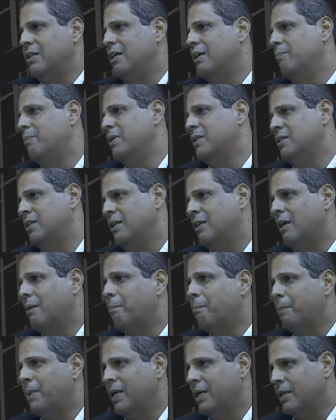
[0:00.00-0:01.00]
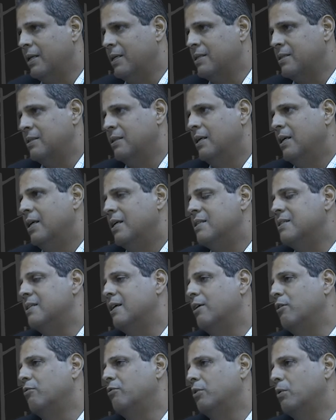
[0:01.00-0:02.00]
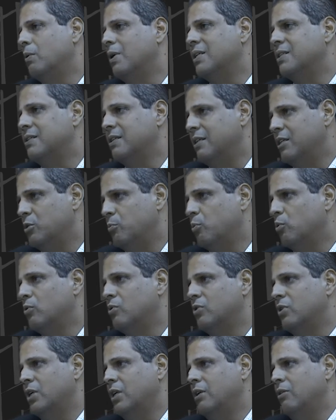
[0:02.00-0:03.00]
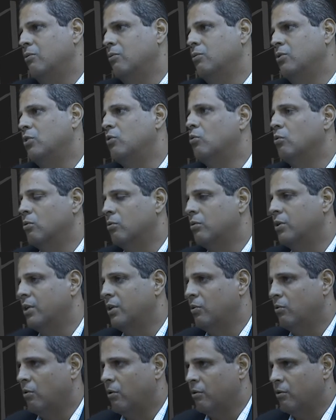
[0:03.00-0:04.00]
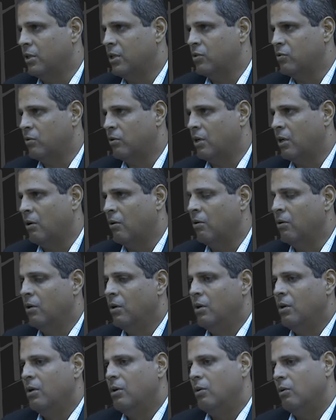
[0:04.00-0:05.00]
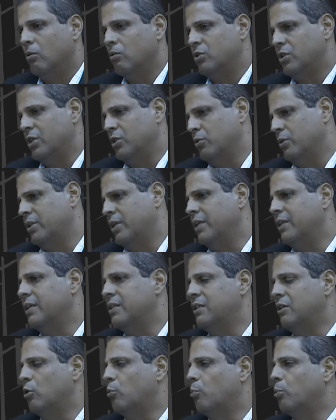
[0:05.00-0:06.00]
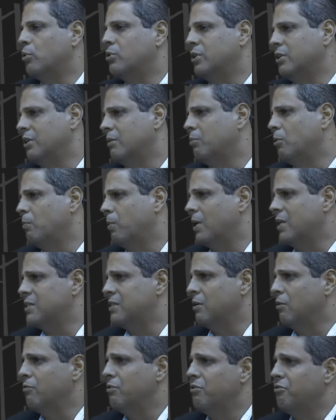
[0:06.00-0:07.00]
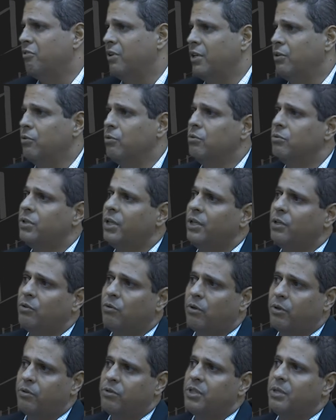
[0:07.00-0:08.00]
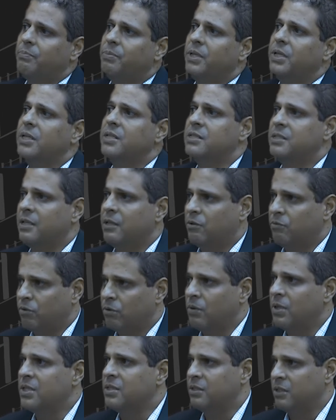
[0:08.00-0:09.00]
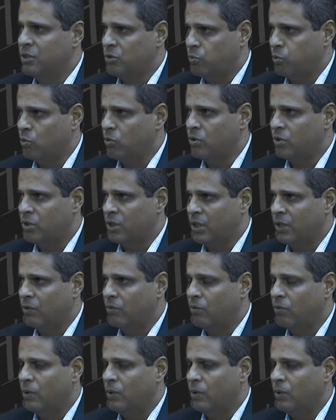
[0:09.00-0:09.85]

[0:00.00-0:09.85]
ele representa apenas 0,6% de todo o território nacional. Ou seja, 85% da população vivendo num território de apenas 0,6%.